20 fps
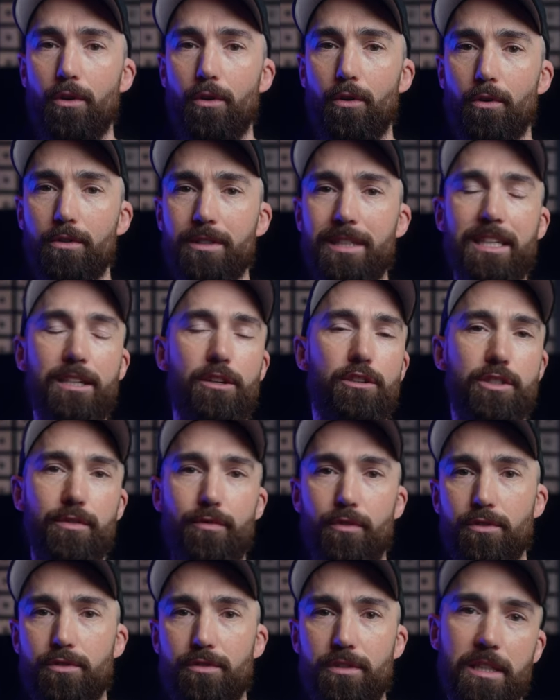und genauso
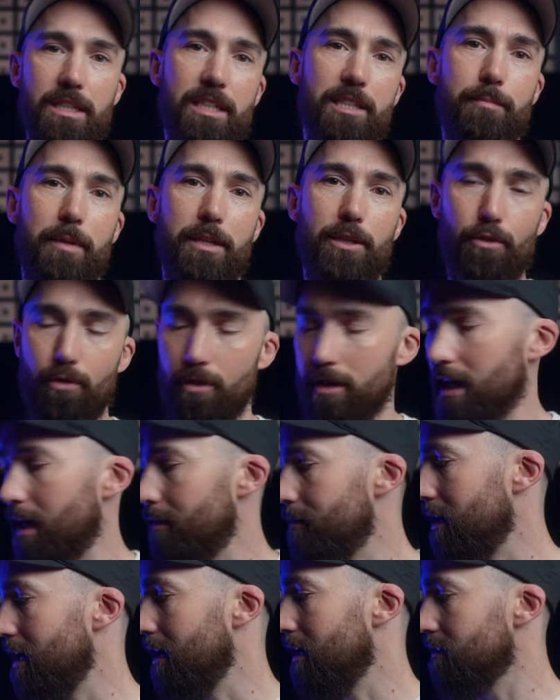funktioniert das bei der
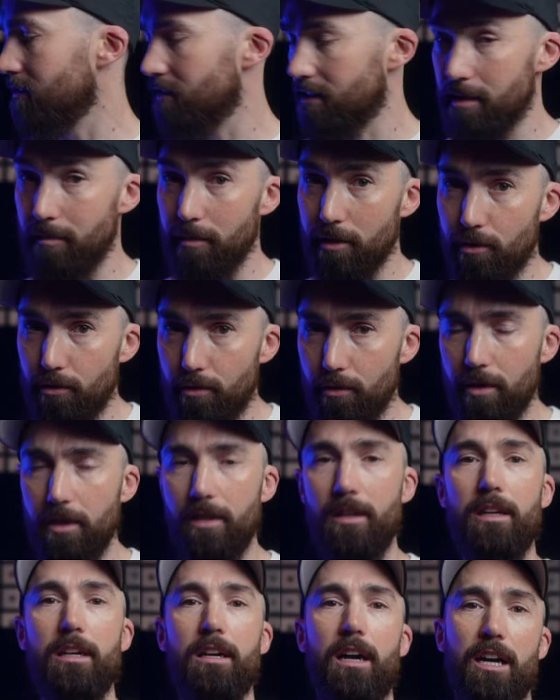Rückkamera. Ziemlich
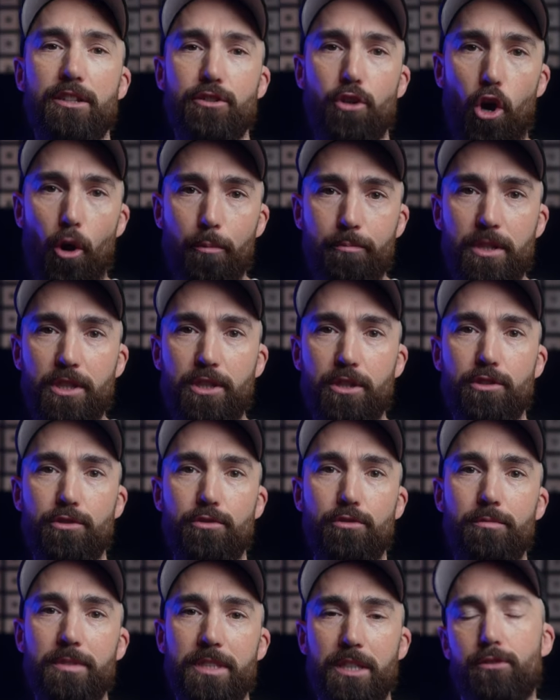cool, also optischer
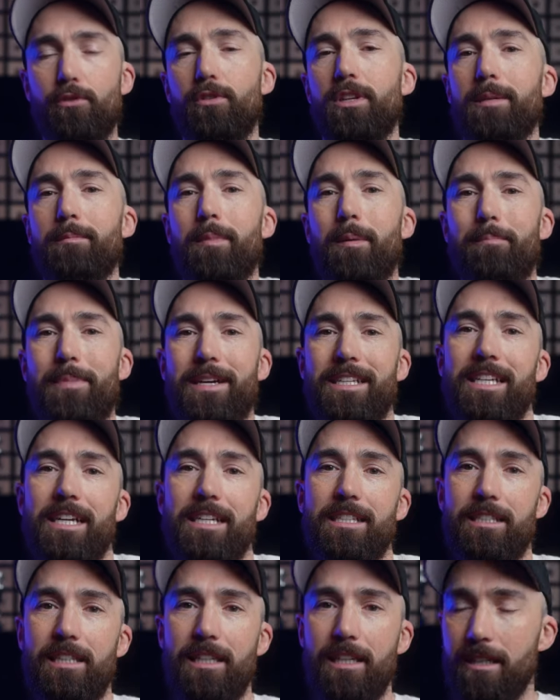Zoom ist natürlich immer besser
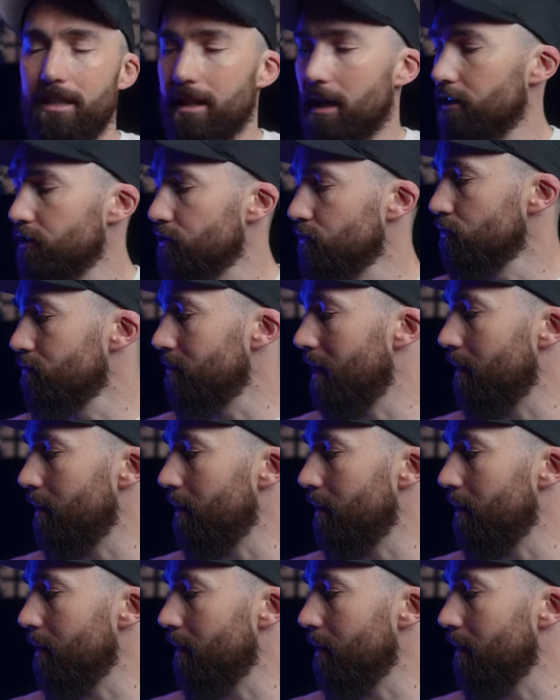als digitaler Zoom,